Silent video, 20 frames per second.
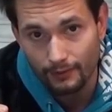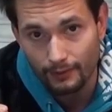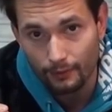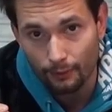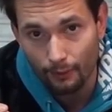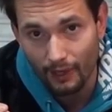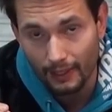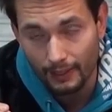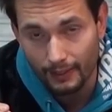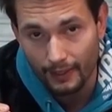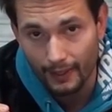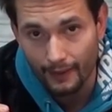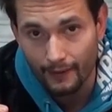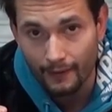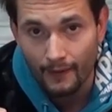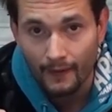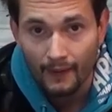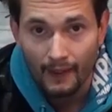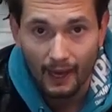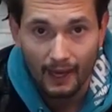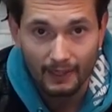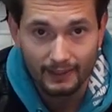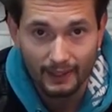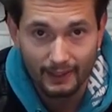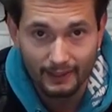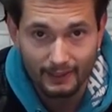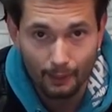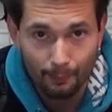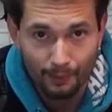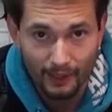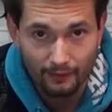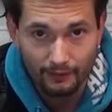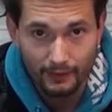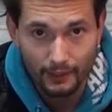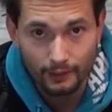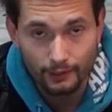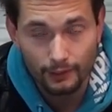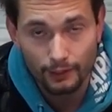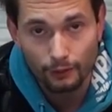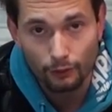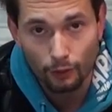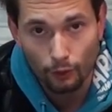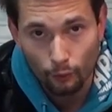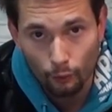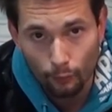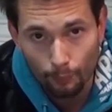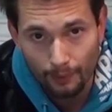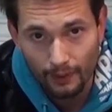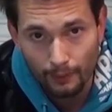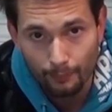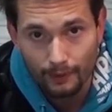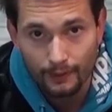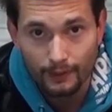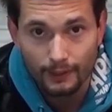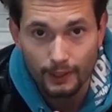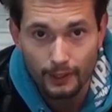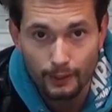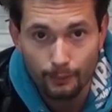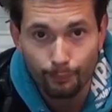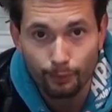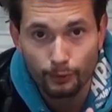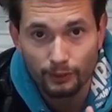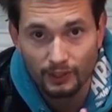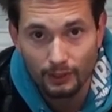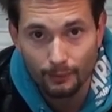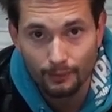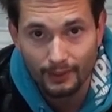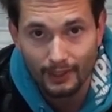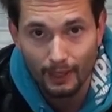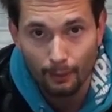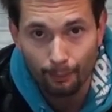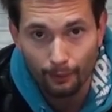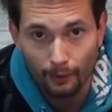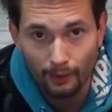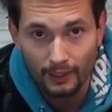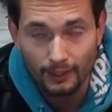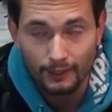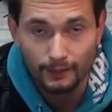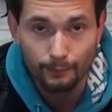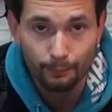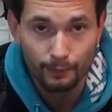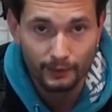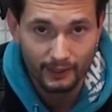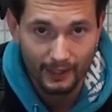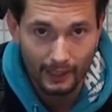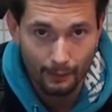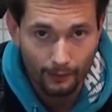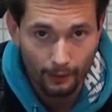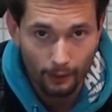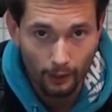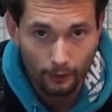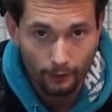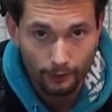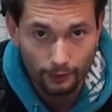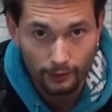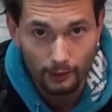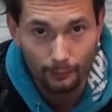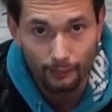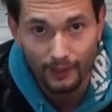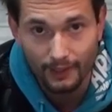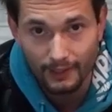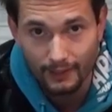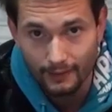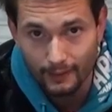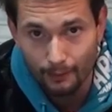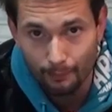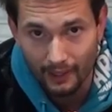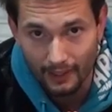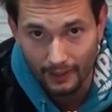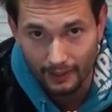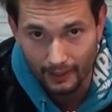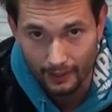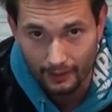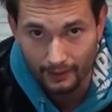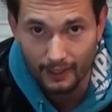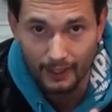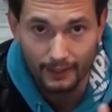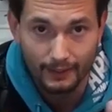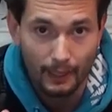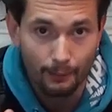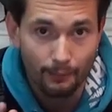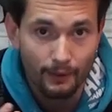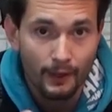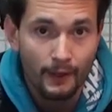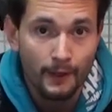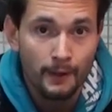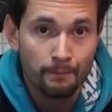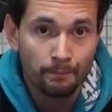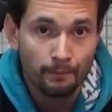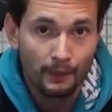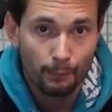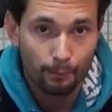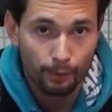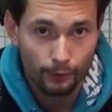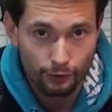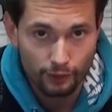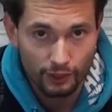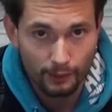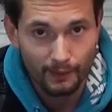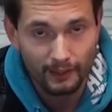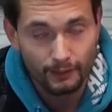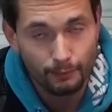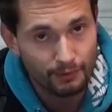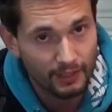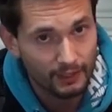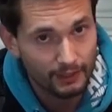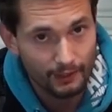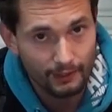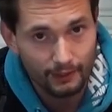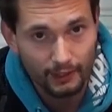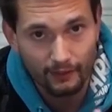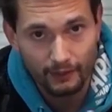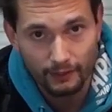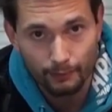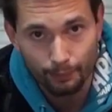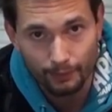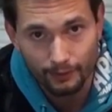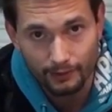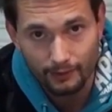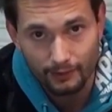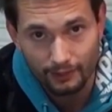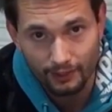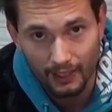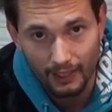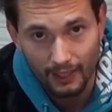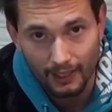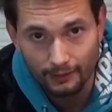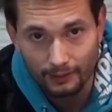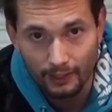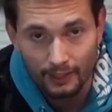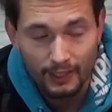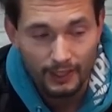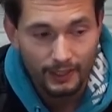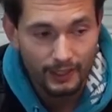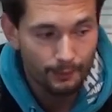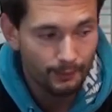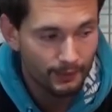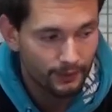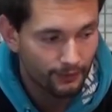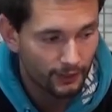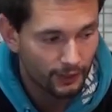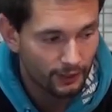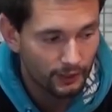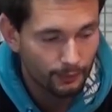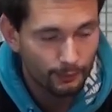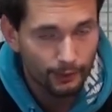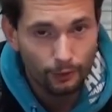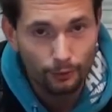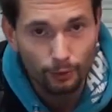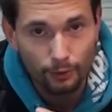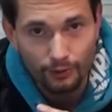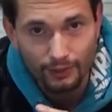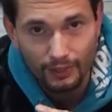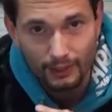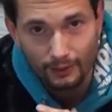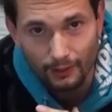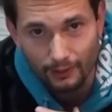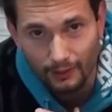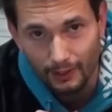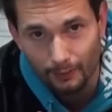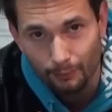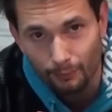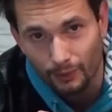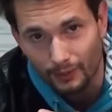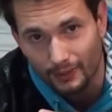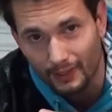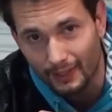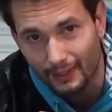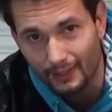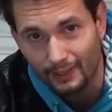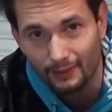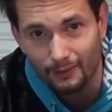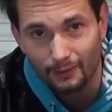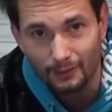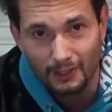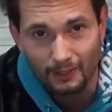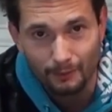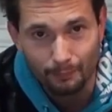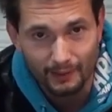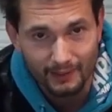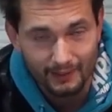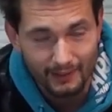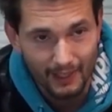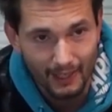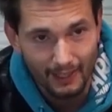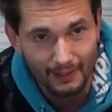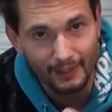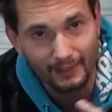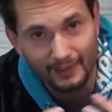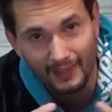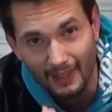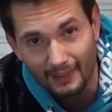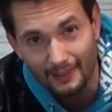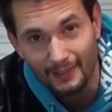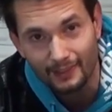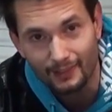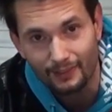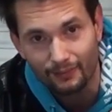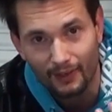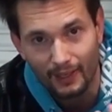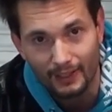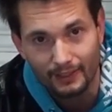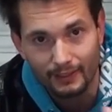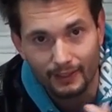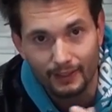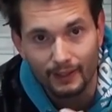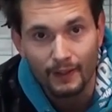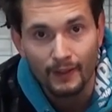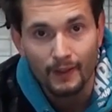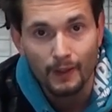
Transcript: wizualnie, a tak naprawdę gdy to kupimy i pójdziemy na pole i spotkamy kogoś, kto ma inny marker, da nam potrzymać, przetestować, postrzelać i my stwierdzimy, kurczę, to ten mój taki, no niespecjalnie, ten jest fajny.